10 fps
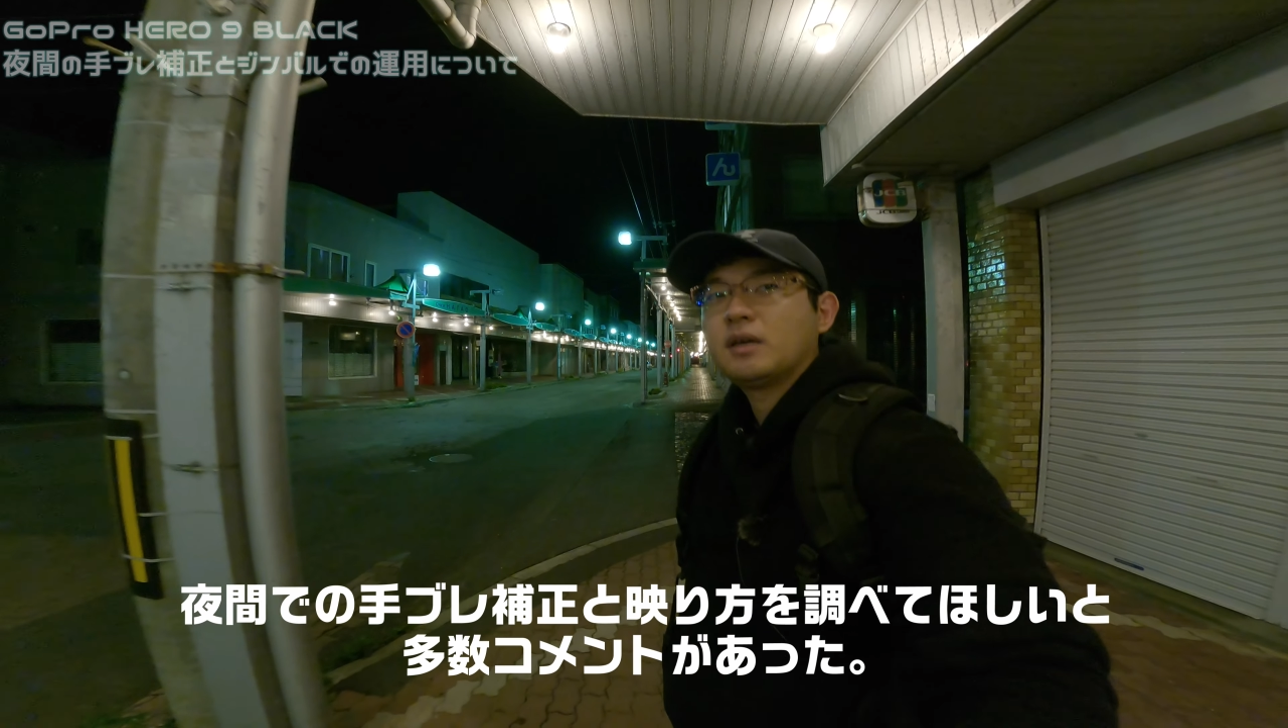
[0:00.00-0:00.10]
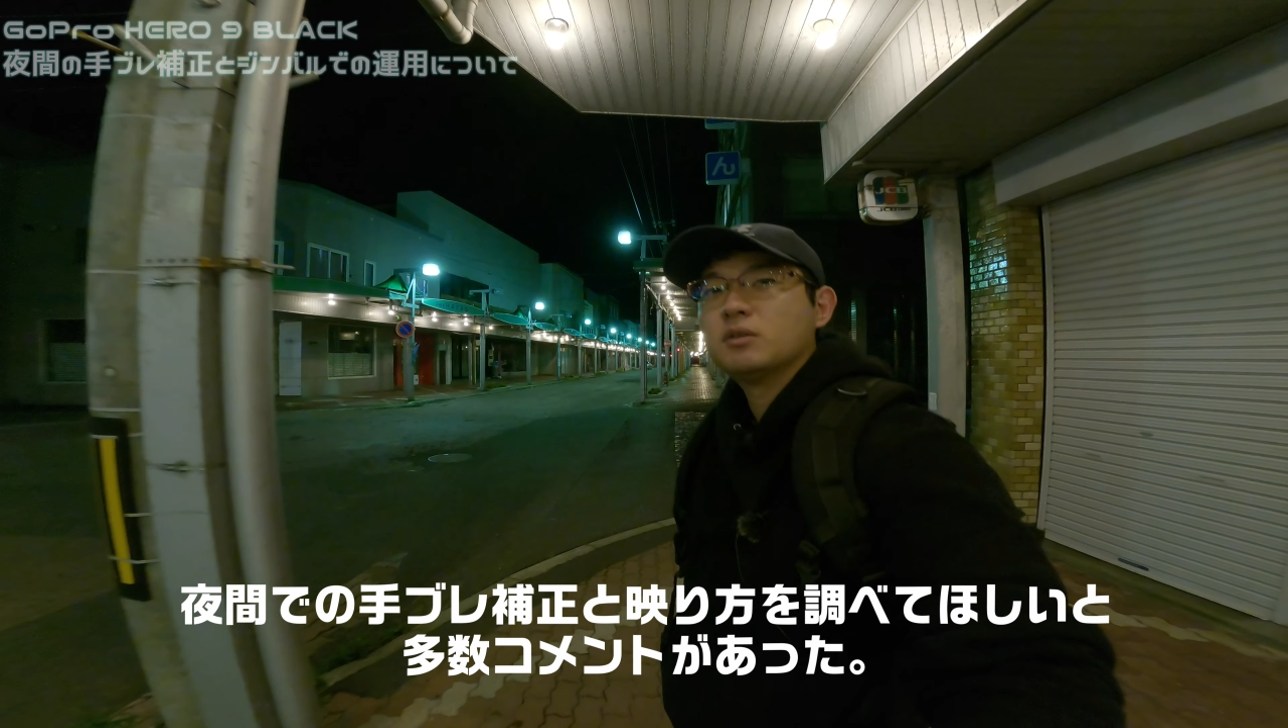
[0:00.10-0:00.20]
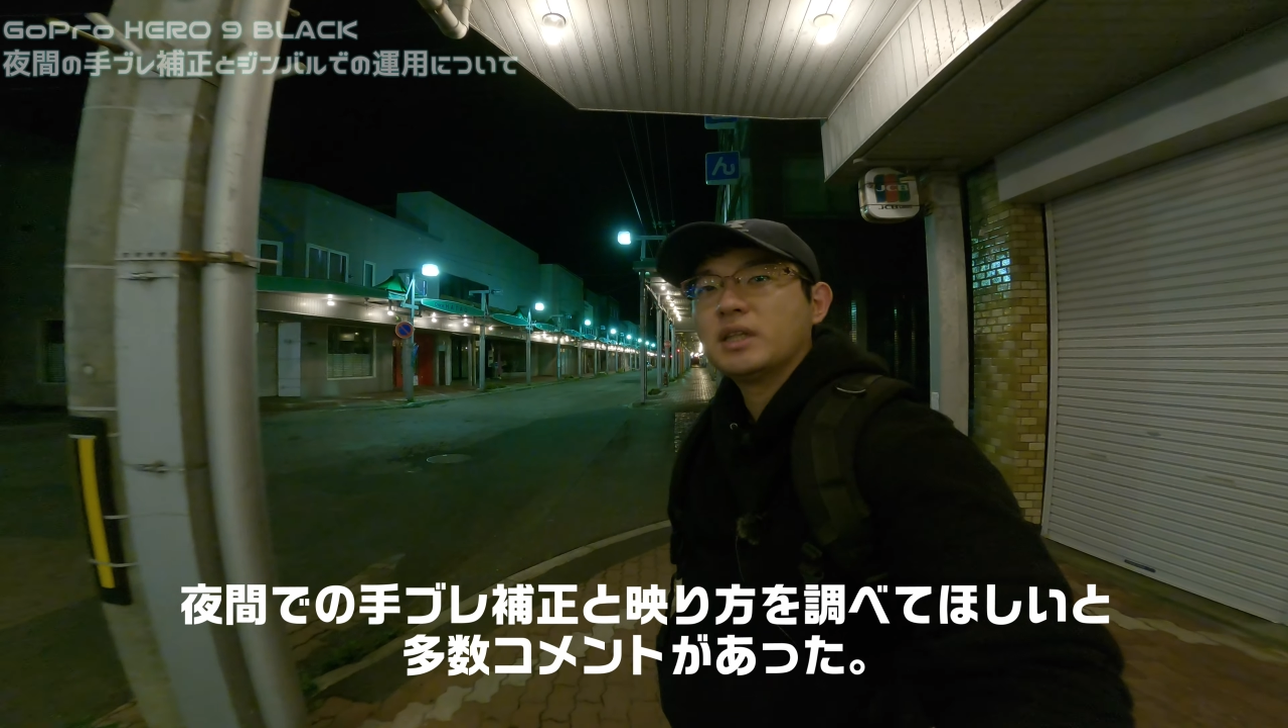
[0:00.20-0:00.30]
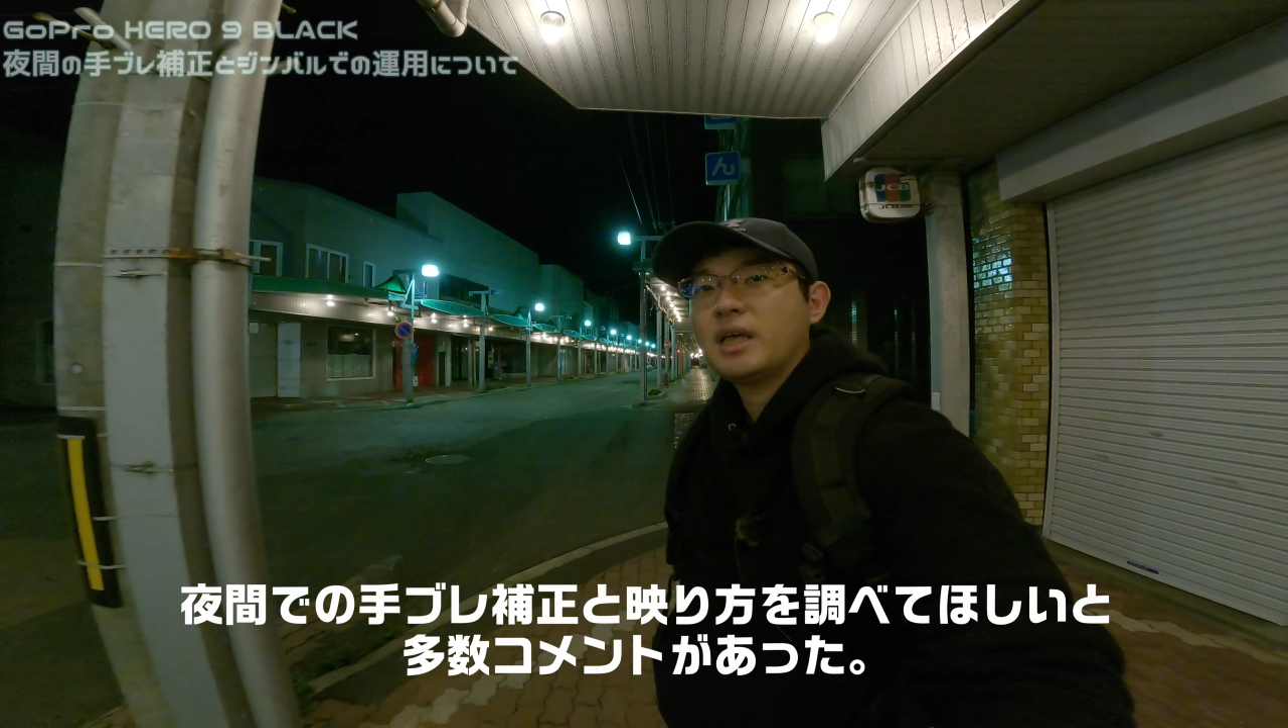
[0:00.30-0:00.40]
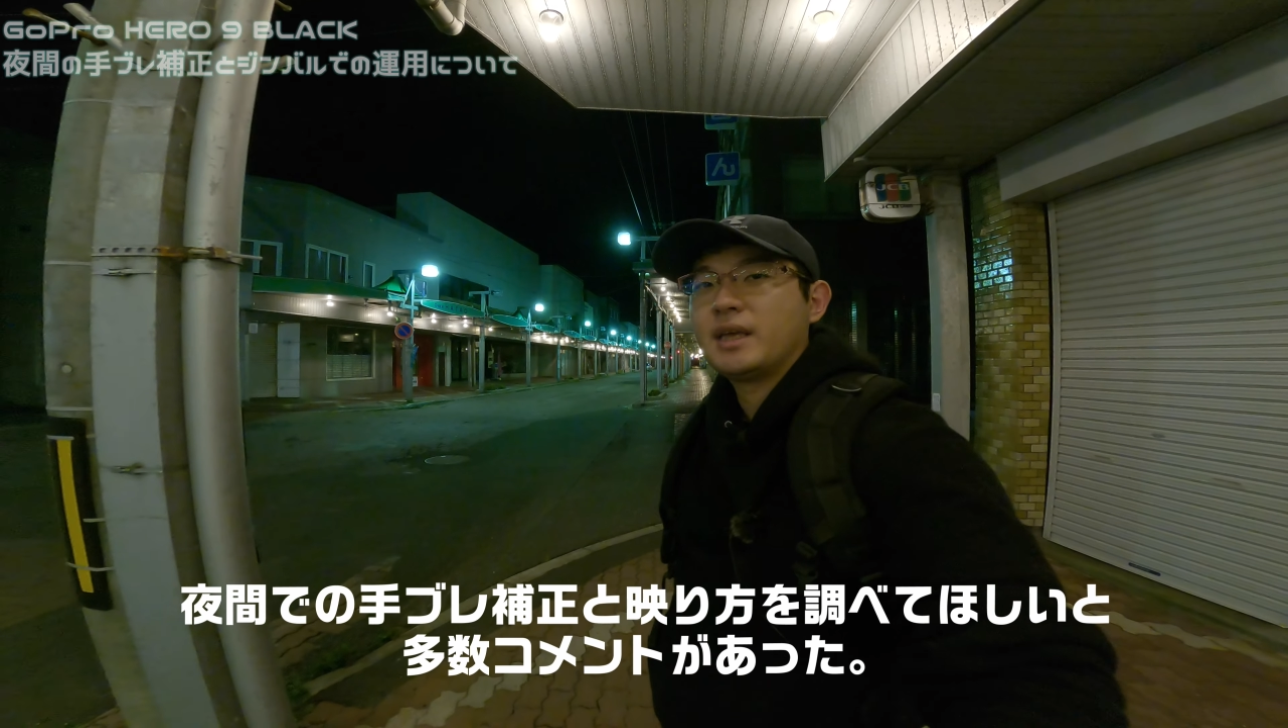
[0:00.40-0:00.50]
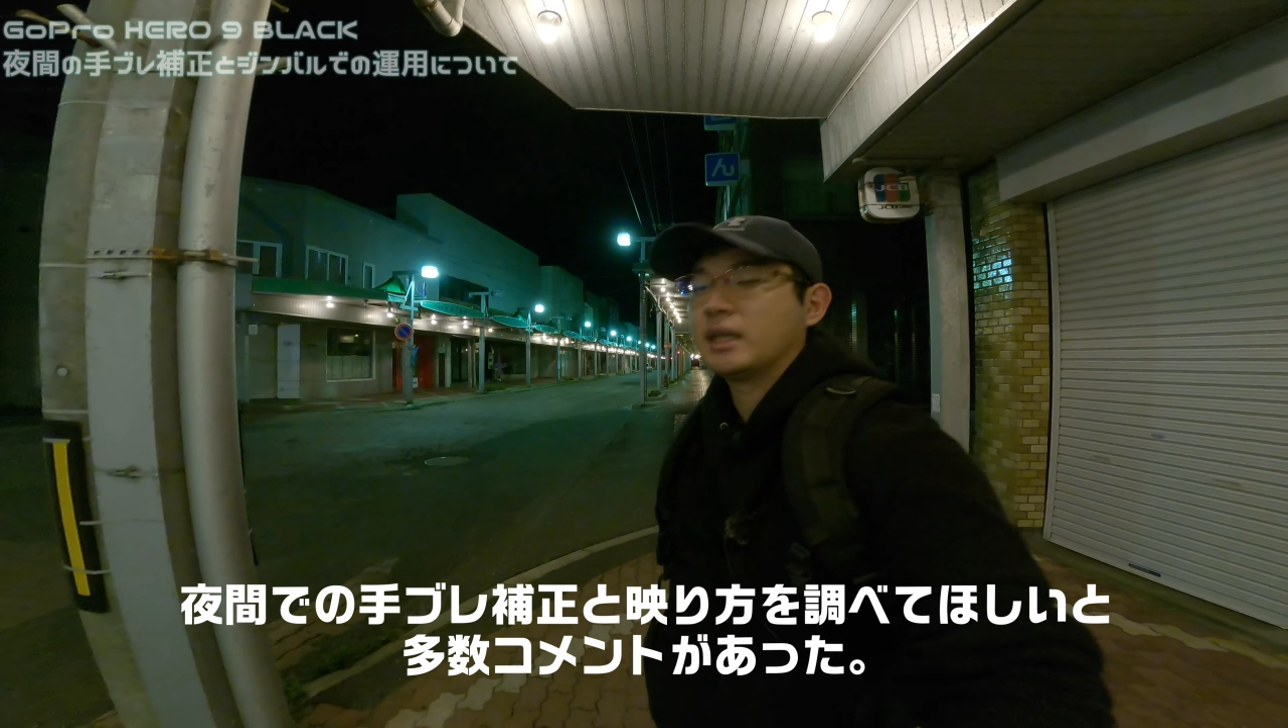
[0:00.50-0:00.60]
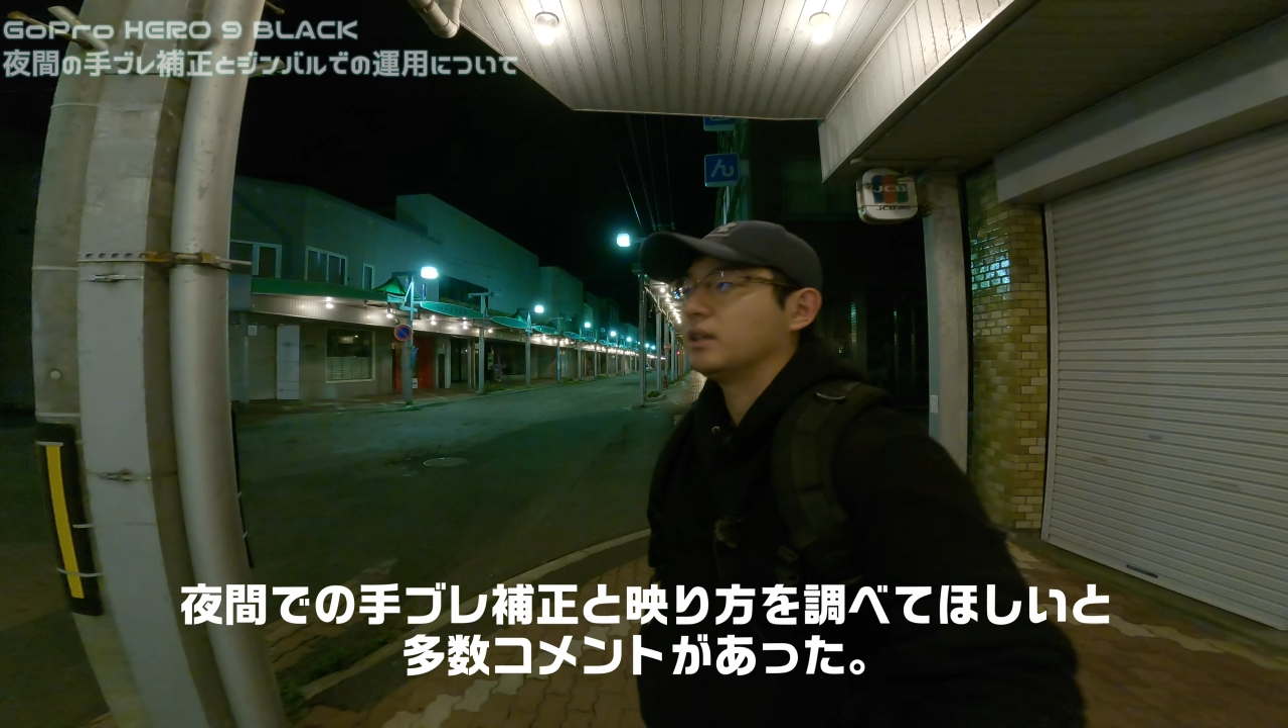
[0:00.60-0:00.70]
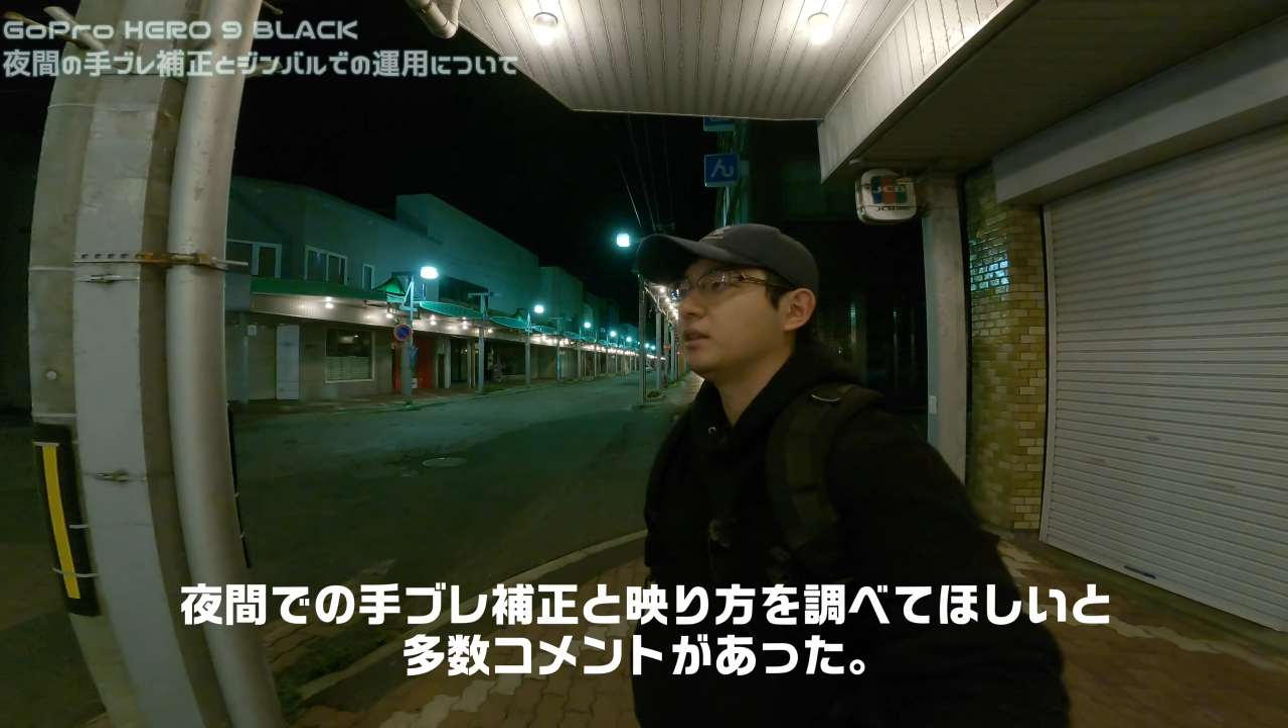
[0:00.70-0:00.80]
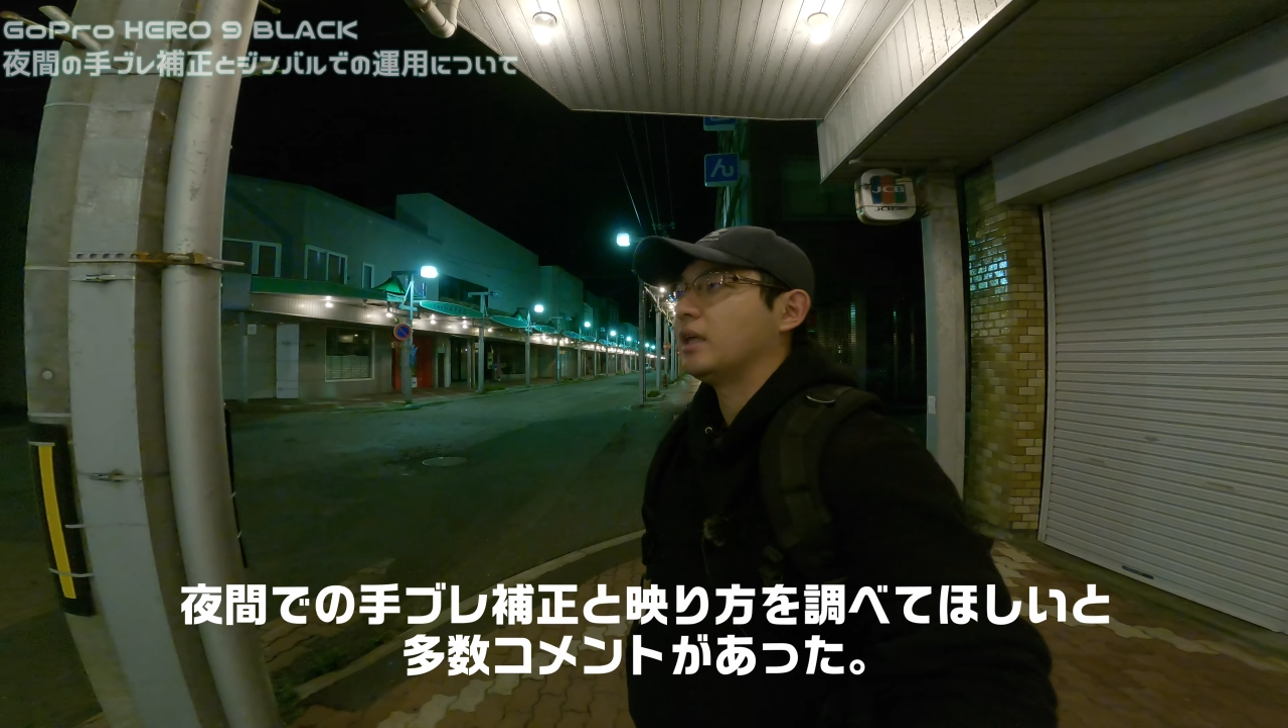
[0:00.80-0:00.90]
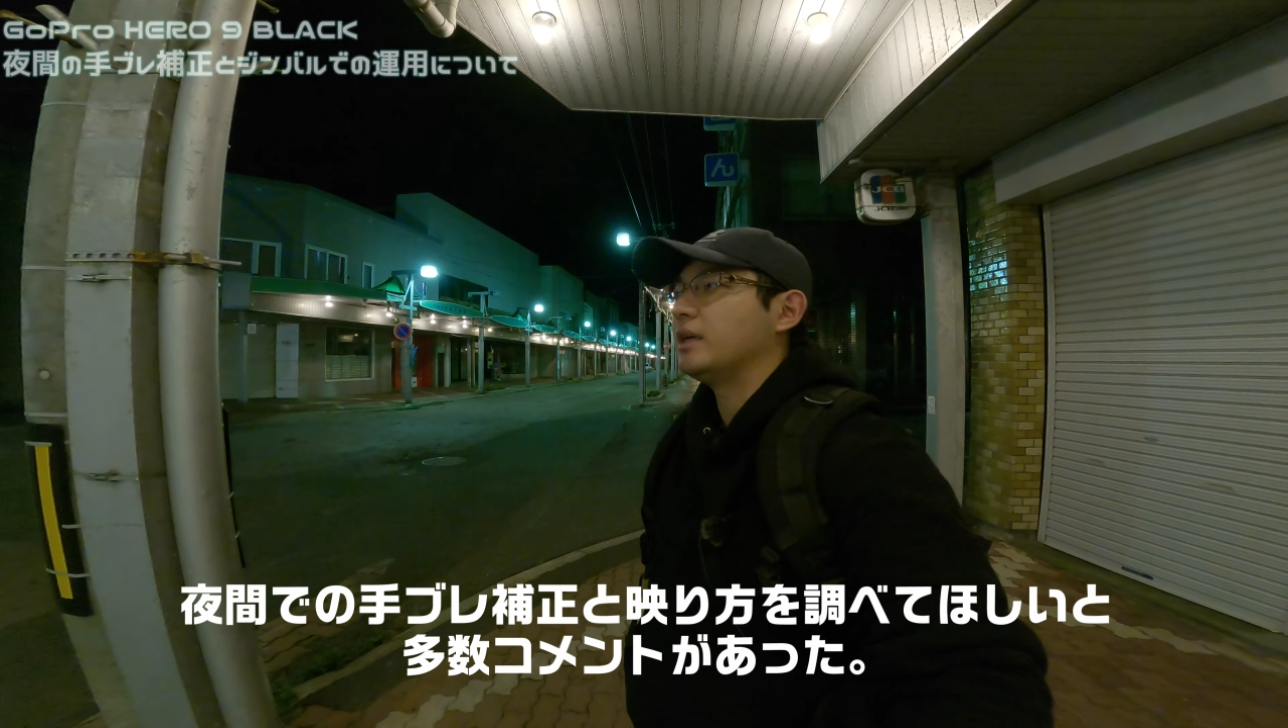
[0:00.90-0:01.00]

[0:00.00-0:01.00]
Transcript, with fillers: たのでねやっ